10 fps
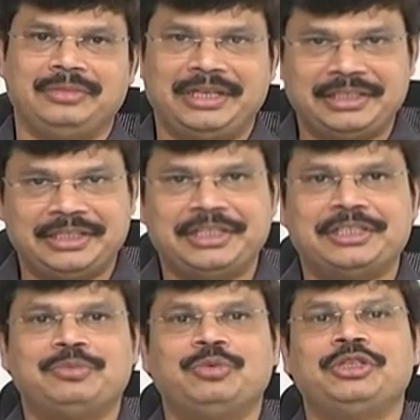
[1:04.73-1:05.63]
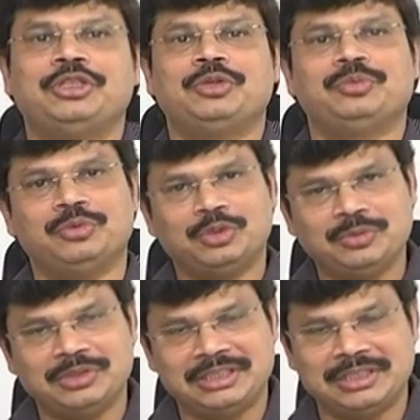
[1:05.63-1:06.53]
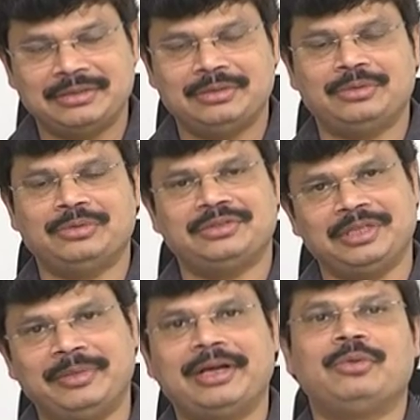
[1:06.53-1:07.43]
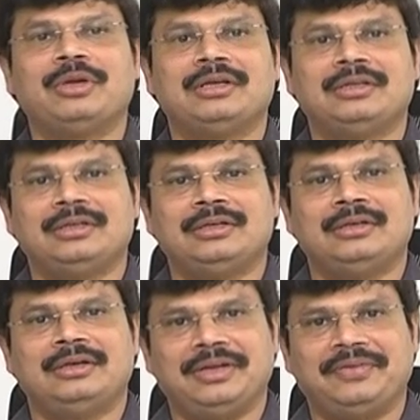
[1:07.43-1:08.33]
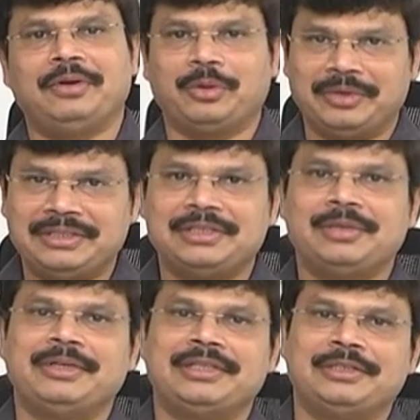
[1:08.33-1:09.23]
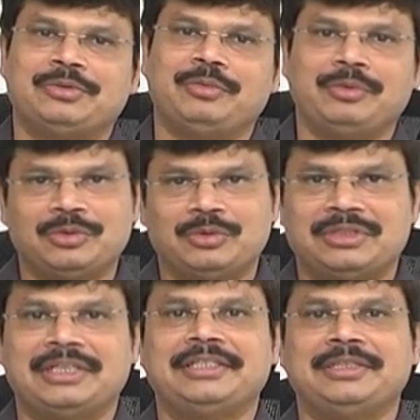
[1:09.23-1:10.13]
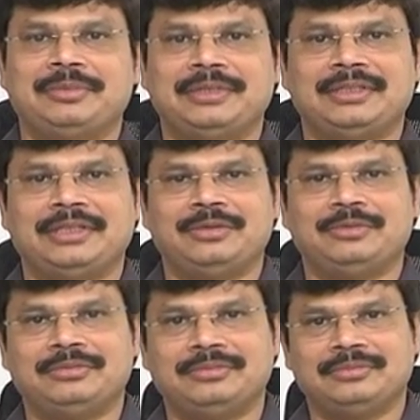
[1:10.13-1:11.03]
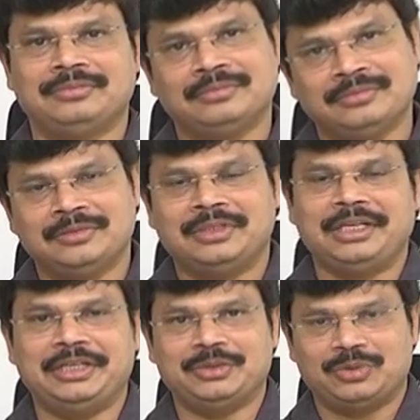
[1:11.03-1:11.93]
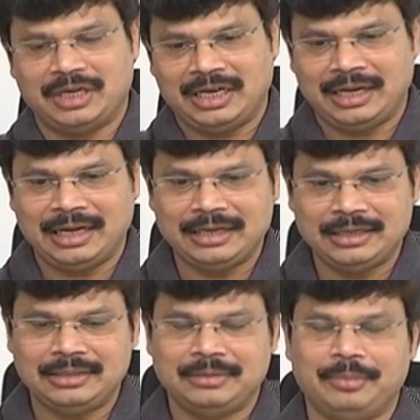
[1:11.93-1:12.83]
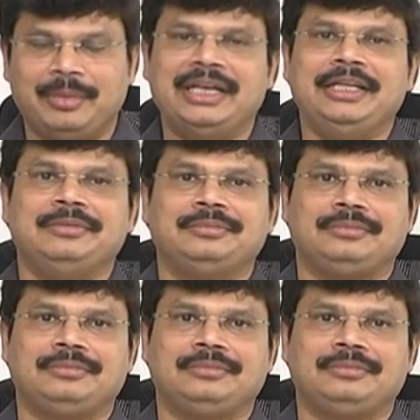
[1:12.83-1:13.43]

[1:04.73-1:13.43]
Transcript: మీరు ఇచ్చిన ఈ స్ఫూర్తితో ముందు ముందు ఇచ్చిన సినిమాలు కూడా డెఫినెట్గా ఒక మంచి సినిమాలు తీసుకొని మీ ముందుకు వస్తానని చెప్పి నేను తెలియజేస్తున్నాను అండి అలాగే బన్నీ